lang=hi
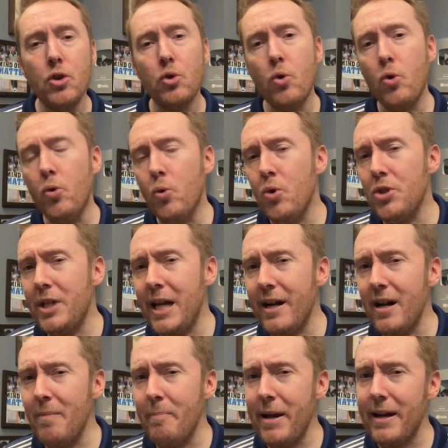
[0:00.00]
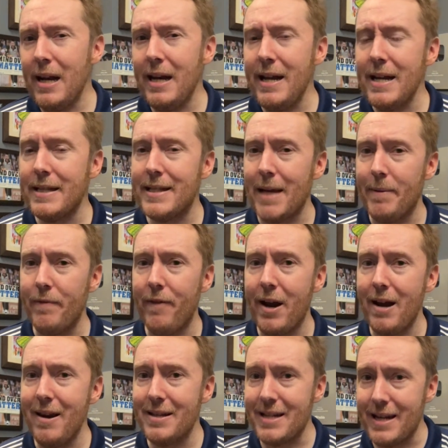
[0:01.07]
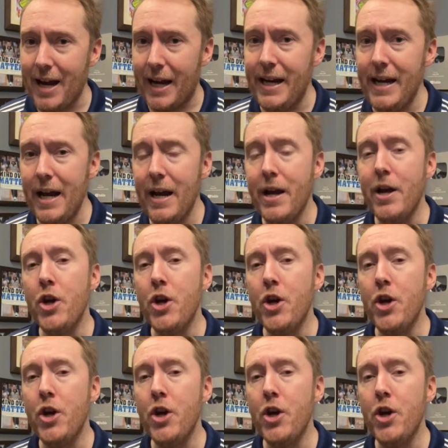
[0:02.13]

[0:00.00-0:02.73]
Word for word: तो न्यूजीलैंड मेरे लिए सेमीफाइनलिस्ट नहीं है